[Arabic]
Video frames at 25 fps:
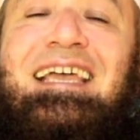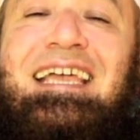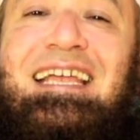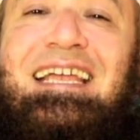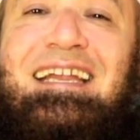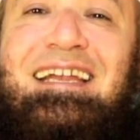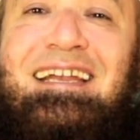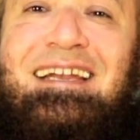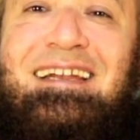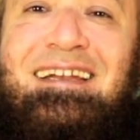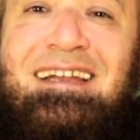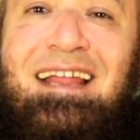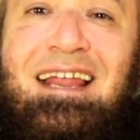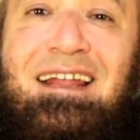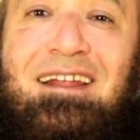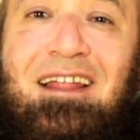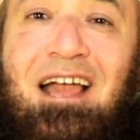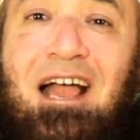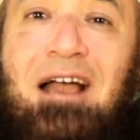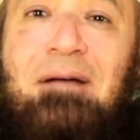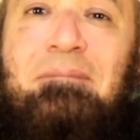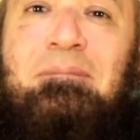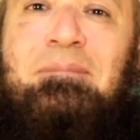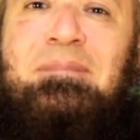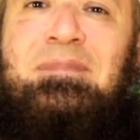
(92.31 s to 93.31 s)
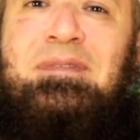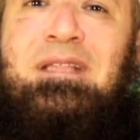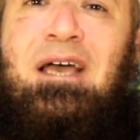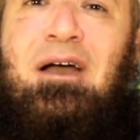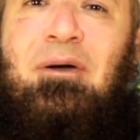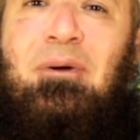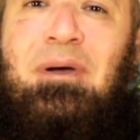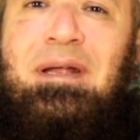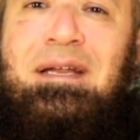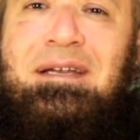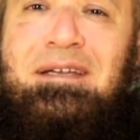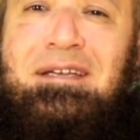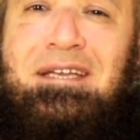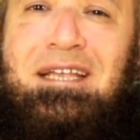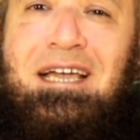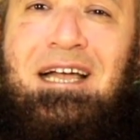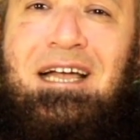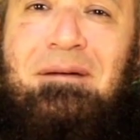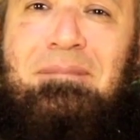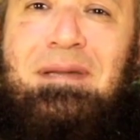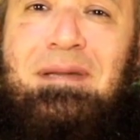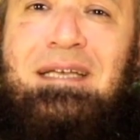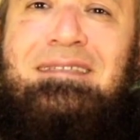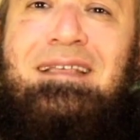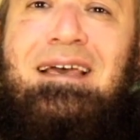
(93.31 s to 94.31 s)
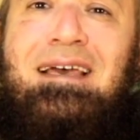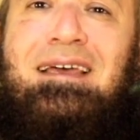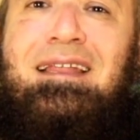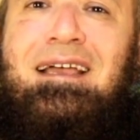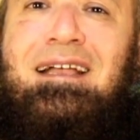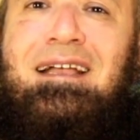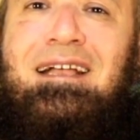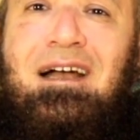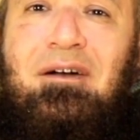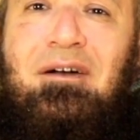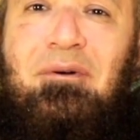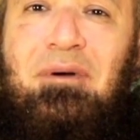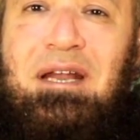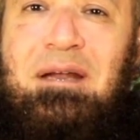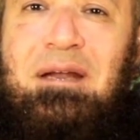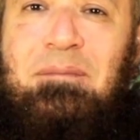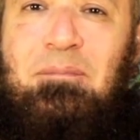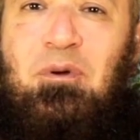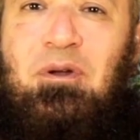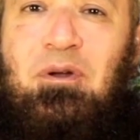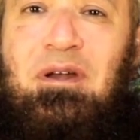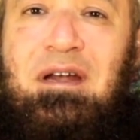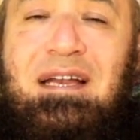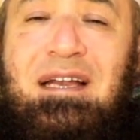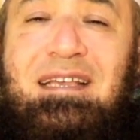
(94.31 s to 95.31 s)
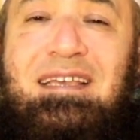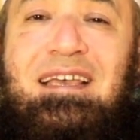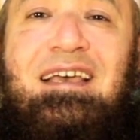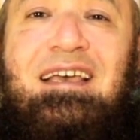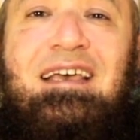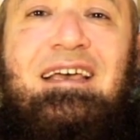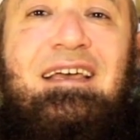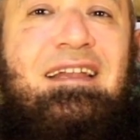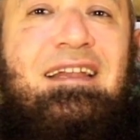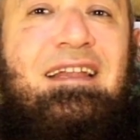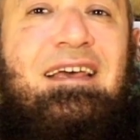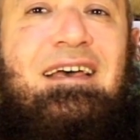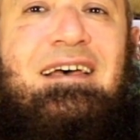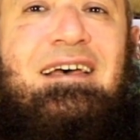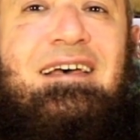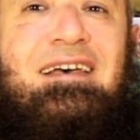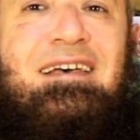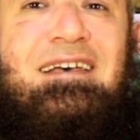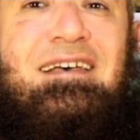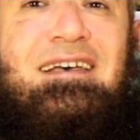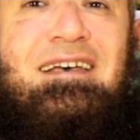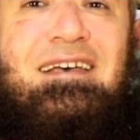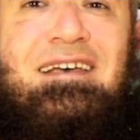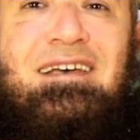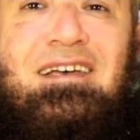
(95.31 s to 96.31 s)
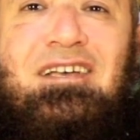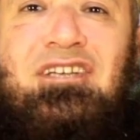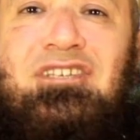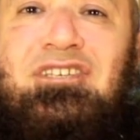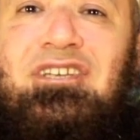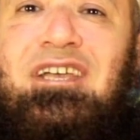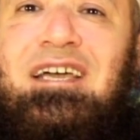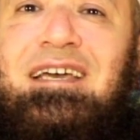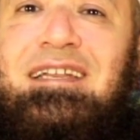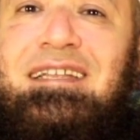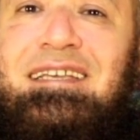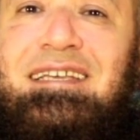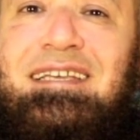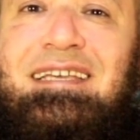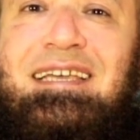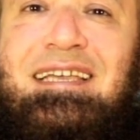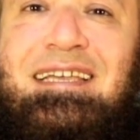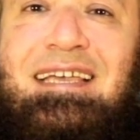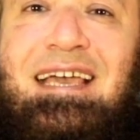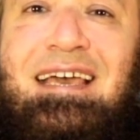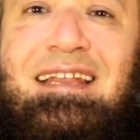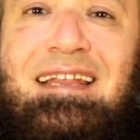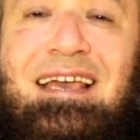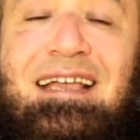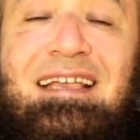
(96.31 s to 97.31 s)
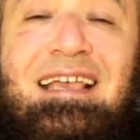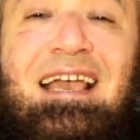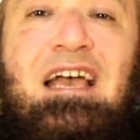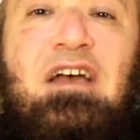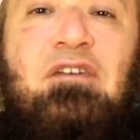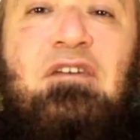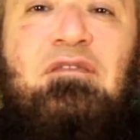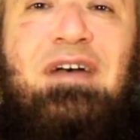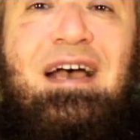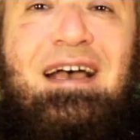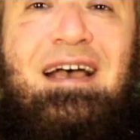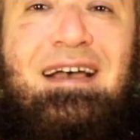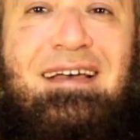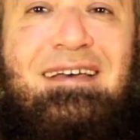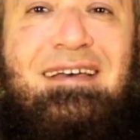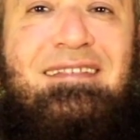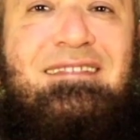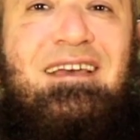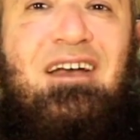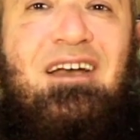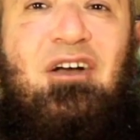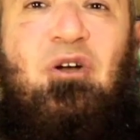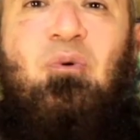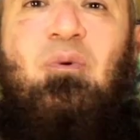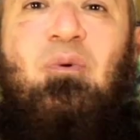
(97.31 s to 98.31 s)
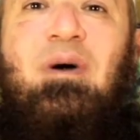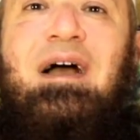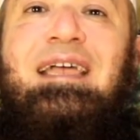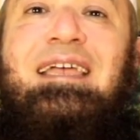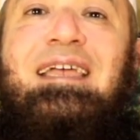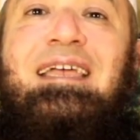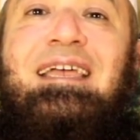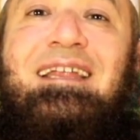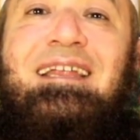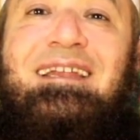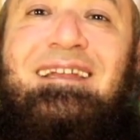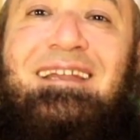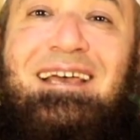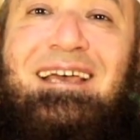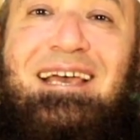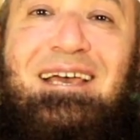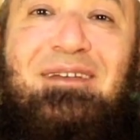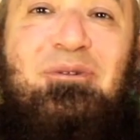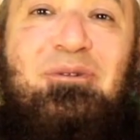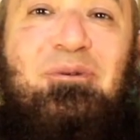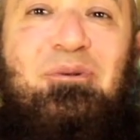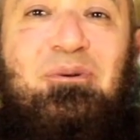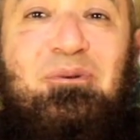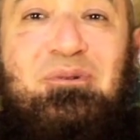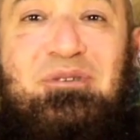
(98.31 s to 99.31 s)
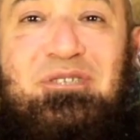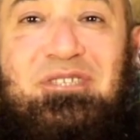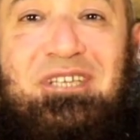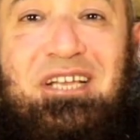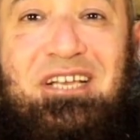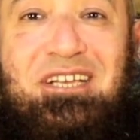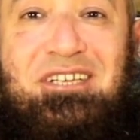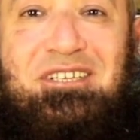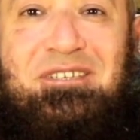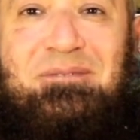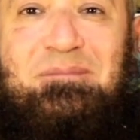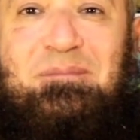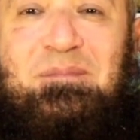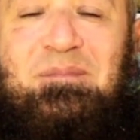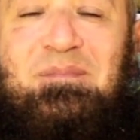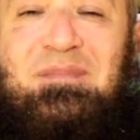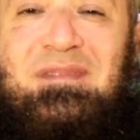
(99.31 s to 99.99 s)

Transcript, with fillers: إن الحمد والنعمة لك والملك لا شريك لك فهذا هو إهلال الحجاج